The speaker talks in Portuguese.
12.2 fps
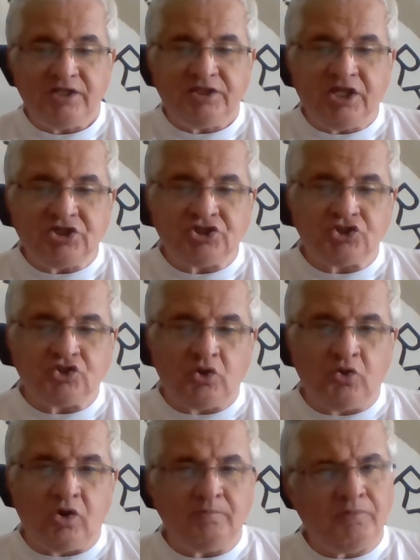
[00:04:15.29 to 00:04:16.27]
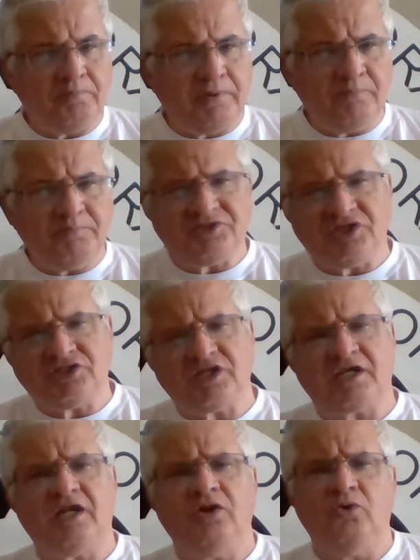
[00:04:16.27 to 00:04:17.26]
Deixe o seu nome, não precisa
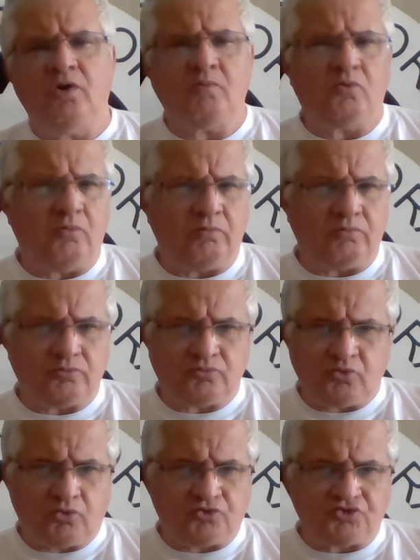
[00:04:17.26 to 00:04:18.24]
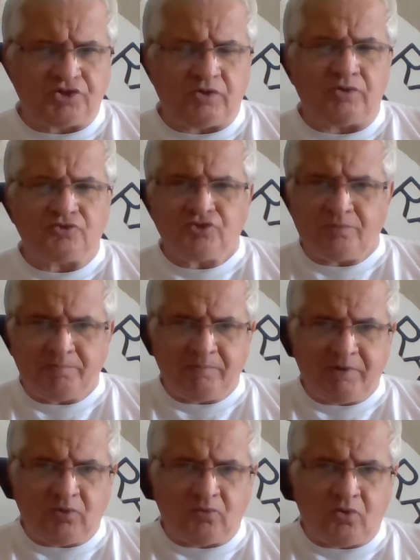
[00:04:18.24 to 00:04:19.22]
aquele nome com todo o seu nome. Seu
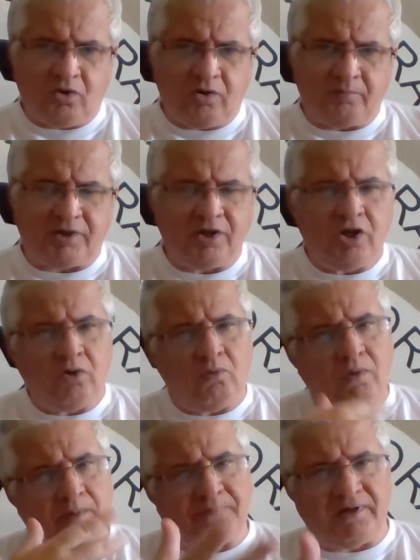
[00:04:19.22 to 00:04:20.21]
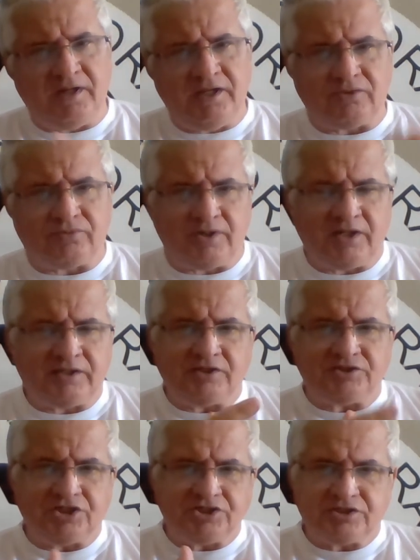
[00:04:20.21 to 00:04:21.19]
primeiro nome, ou apelido, né?
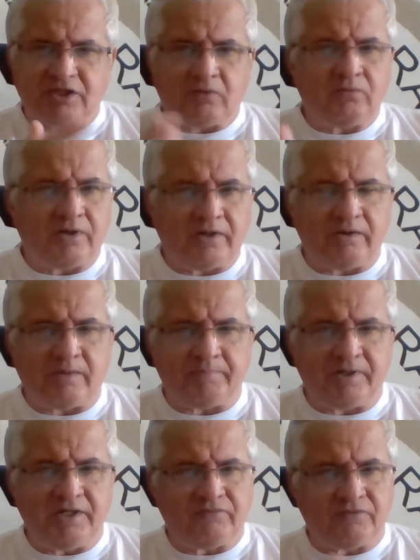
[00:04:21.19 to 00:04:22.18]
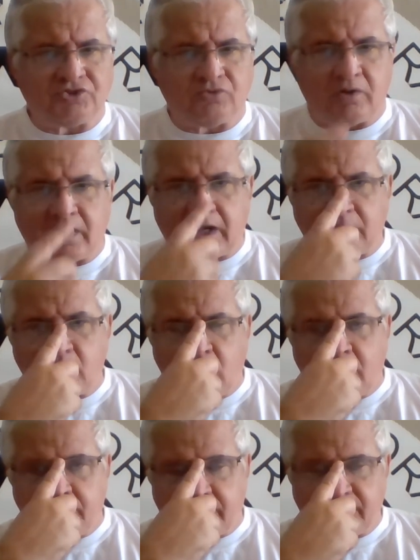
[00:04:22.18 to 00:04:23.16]
Tem gente que está colocando apelido em vez de colocar
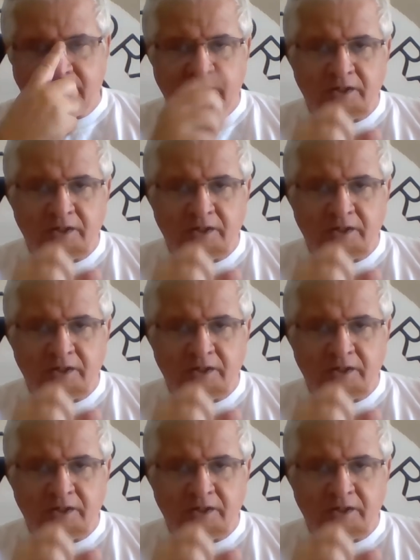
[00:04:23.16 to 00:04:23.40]
nome.